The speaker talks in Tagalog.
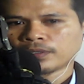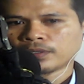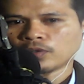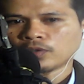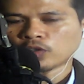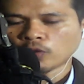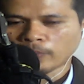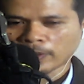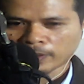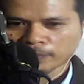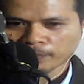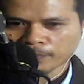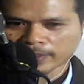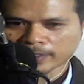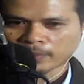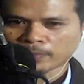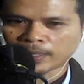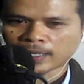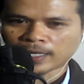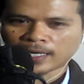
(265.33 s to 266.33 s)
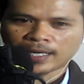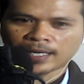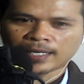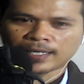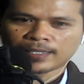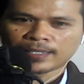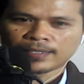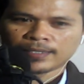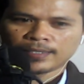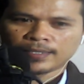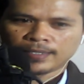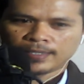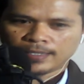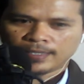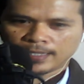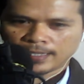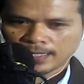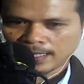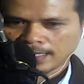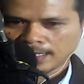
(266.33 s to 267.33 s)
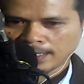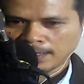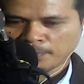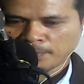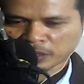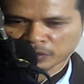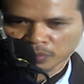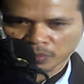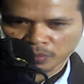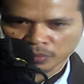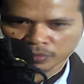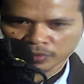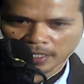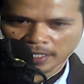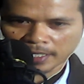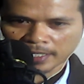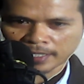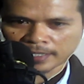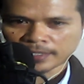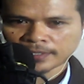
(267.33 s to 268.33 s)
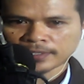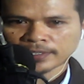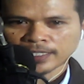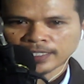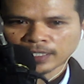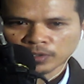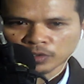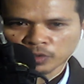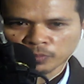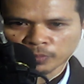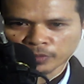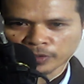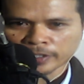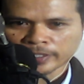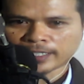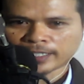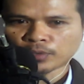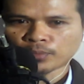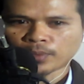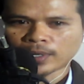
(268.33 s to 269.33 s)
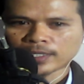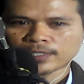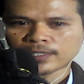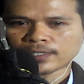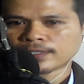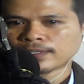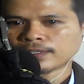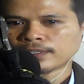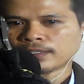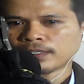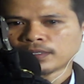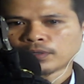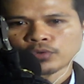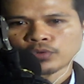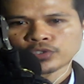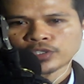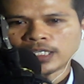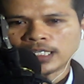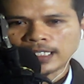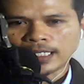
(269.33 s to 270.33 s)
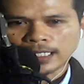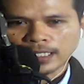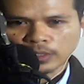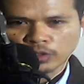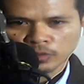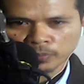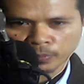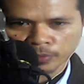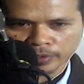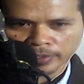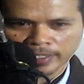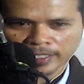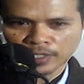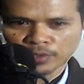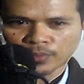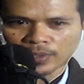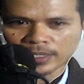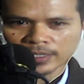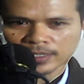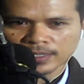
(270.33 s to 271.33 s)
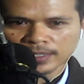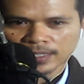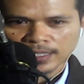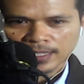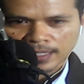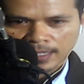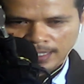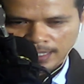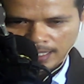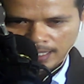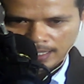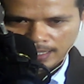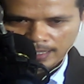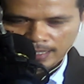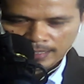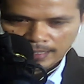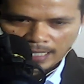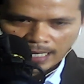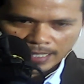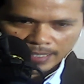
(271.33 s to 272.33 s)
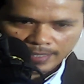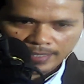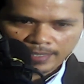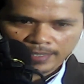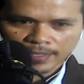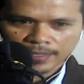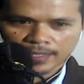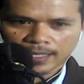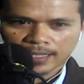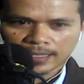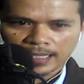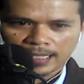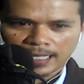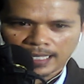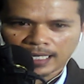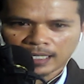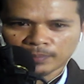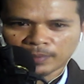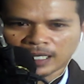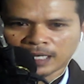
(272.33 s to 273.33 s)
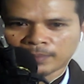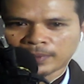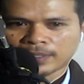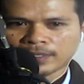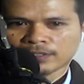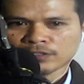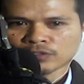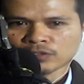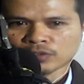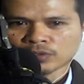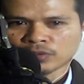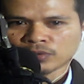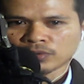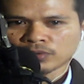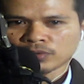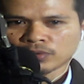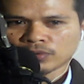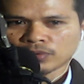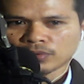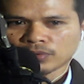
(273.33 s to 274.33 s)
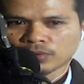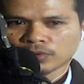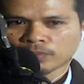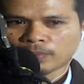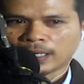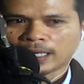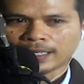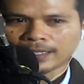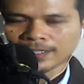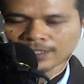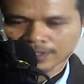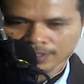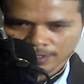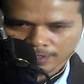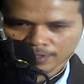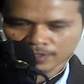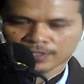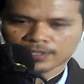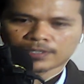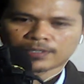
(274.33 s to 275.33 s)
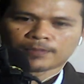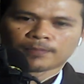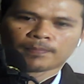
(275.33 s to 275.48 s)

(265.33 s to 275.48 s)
ug uban pa nga mga uh, pagtulunan sa grupo ni Yangwas. usa ka grupo ni Yangwas langlain ang ilang mga ministro ug mga research